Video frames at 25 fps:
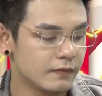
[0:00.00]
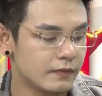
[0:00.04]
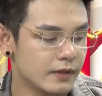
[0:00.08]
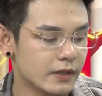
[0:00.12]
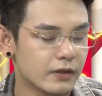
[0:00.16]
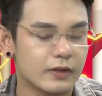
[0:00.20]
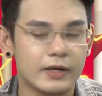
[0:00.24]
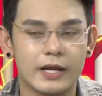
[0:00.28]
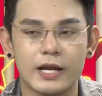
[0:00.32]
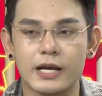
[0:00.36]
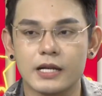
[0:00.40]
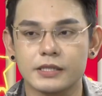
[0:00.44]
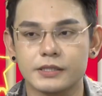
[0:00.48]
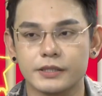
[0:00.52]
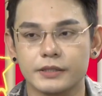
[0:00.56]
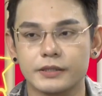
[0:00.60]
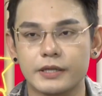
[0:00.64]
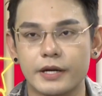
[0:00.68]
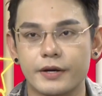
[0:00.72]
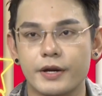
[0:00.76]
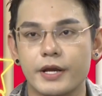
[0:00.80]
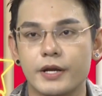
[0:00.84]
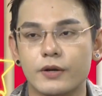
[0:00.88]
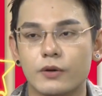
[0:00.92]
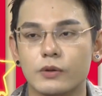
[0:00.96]
Và có lẽ là sự
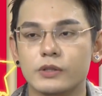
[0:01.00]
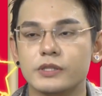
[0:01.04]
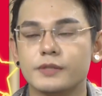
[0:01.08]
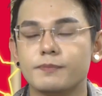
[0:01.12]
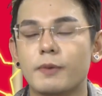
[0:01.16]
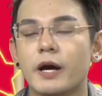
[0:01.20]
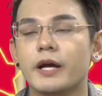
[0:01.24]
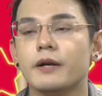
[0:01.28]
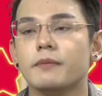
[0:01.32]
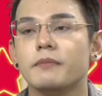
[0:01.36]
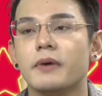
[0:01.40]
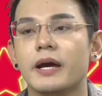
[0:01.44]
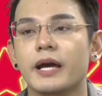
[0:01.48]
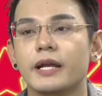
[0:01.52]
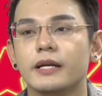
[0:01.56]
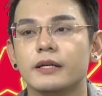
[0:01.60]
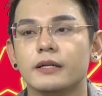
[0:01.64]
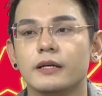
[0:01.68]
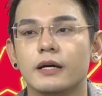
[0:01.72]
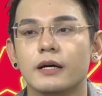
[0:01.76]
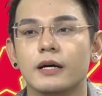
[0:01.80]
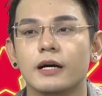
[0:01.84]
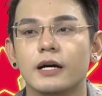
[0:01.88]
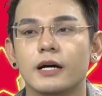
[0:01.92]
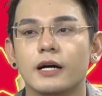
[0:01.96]
ra đi của Spider-Man
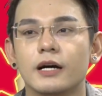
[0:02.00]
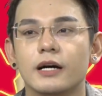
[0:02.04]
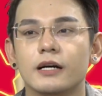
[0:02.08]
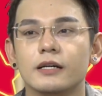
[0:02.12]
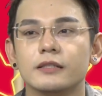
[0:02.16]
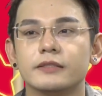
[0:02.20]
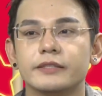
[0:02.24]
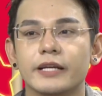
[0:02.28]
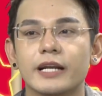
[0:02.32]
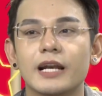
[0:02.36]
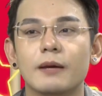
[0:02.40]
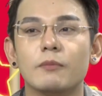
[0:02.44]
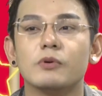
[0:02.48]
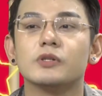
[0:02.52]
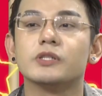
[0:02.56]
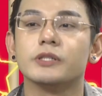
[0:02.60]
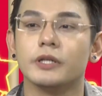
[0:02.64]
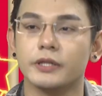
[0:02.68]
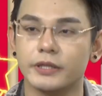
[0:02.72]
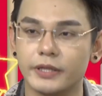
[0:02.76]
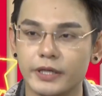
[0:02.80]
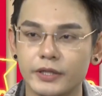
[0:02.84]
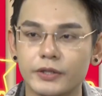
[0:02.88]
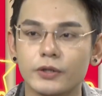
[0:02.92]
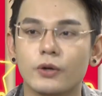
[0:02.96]
uh, sẽ là một
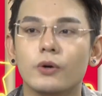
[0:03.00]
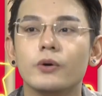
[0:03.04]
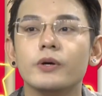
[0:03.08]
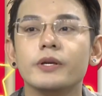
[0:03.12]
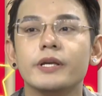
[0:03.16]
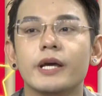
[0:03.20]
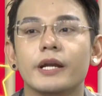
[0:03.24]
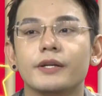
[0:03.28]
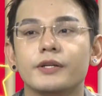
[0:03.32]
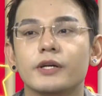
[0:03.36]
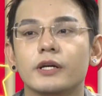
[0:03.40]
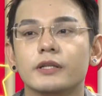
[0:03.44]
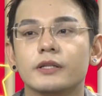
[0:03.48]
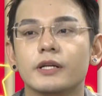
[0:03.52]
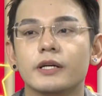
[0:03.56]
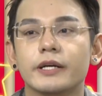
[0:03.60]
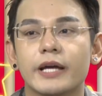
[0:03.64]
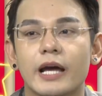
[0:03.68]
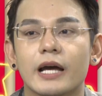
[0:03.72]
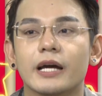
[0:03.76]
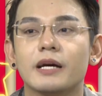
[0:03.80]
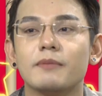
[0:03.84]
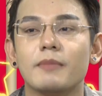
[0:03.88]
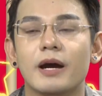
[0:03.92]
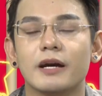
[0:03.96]
sự tiếc nuối dành cho tất
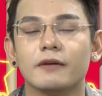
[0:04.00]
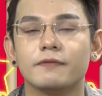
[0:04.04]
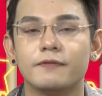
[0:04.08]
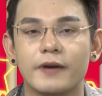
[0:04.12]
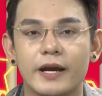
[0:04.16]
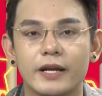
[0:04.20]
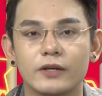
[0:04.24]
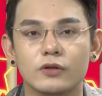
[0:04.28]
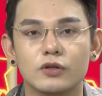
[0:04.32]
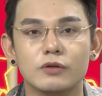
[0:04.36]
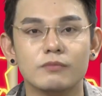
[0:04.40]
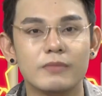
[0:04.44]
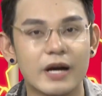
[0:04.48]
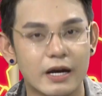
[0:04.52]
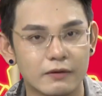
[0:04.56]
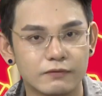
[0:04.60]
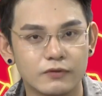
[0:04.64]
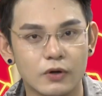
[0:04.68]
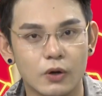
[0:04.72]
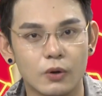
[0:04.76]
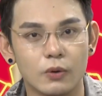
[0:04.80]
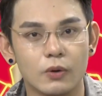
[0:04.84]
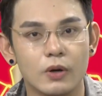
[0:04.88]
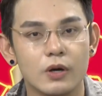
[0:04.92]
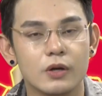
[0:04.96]
cả các bạn fan của
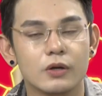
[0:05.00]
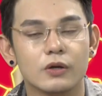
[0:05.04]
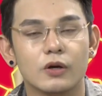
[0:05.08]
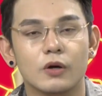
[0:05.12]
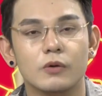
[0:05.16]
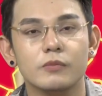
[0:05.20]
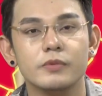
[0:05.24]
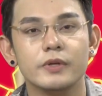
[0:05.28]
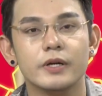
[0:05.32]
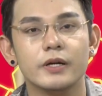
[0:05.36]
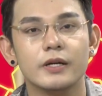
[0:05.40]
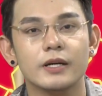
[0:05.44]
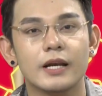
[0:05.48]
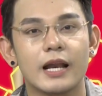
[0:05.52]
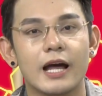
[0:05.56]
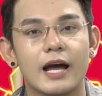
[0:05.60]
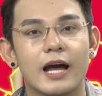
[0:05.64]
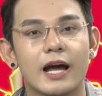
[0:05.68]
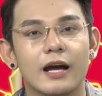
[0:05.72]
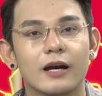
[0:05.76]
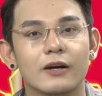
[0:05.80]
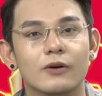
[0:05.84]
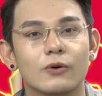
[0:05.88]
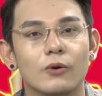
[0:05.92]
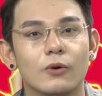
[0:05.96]
Marvel, cũng như
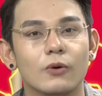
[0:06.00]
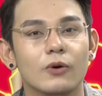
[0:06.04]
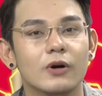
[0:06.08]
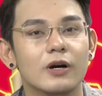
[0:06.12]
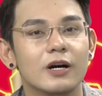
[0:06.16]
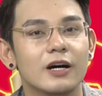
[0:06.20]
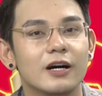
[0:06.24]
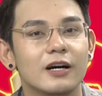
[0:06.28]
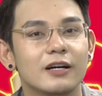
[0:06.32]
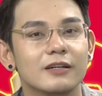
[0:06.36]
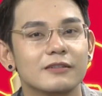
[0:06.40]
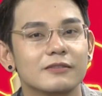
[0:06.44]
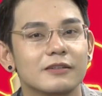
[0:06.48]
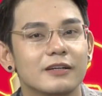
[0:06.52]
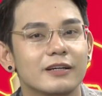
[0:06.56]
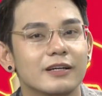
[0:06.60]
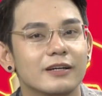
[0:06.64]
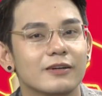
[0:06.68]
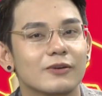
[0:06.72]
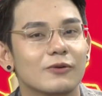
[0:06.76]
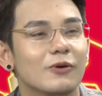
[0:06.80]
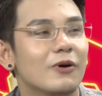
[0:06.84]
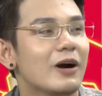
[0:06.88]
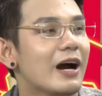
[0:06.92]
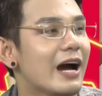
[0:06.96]
là của... Uh,
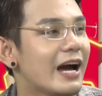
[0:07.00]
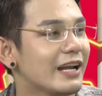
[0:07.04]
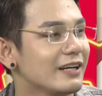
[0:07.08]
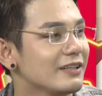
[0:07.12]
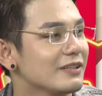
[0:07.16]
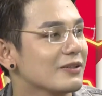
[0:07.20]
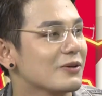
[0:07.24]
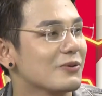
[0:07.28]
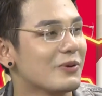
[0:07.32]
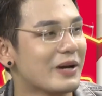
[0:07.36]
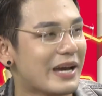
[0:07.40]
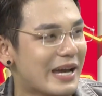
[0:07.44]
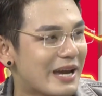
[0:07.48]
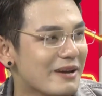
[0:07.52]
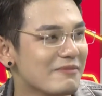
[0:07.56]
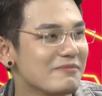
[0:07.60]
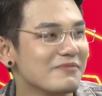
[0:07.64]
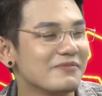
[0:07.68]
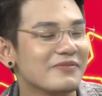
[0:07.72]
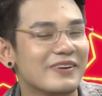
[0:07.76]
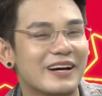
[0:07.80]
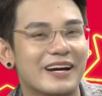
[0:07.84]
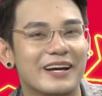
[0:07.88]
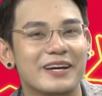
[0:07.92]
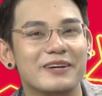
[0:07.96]
của anh, của
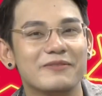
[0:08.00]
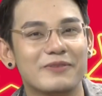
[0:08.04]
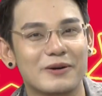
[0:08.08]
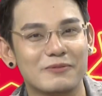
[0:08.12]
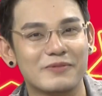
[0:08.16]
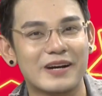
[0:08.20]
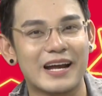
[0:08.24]
em, và hy